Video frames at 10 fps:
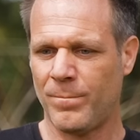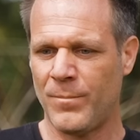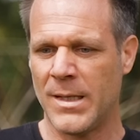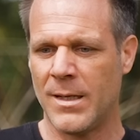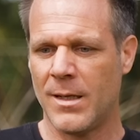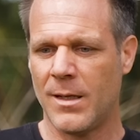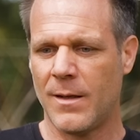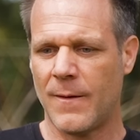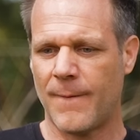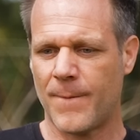soit un
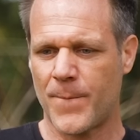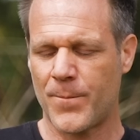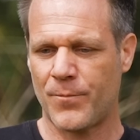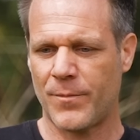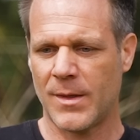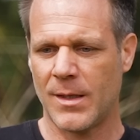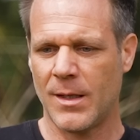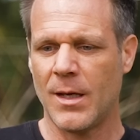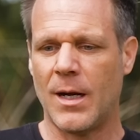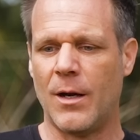prime à la télé,
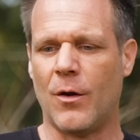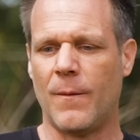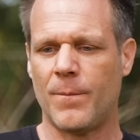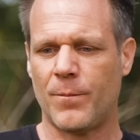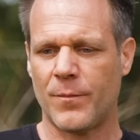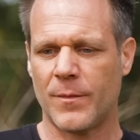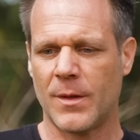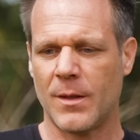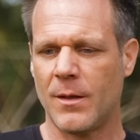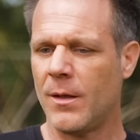du coup tu dirais
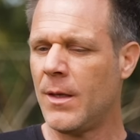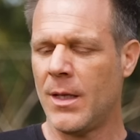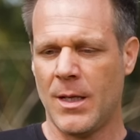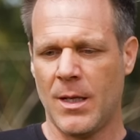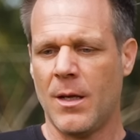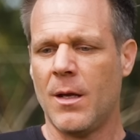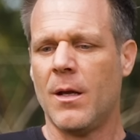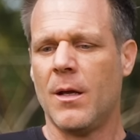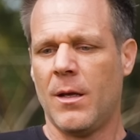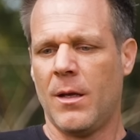non, les gars, je me suis vraiment
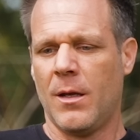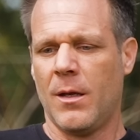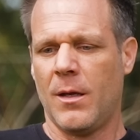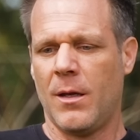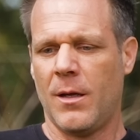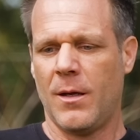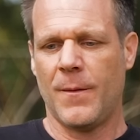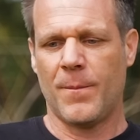construit contre vous, là,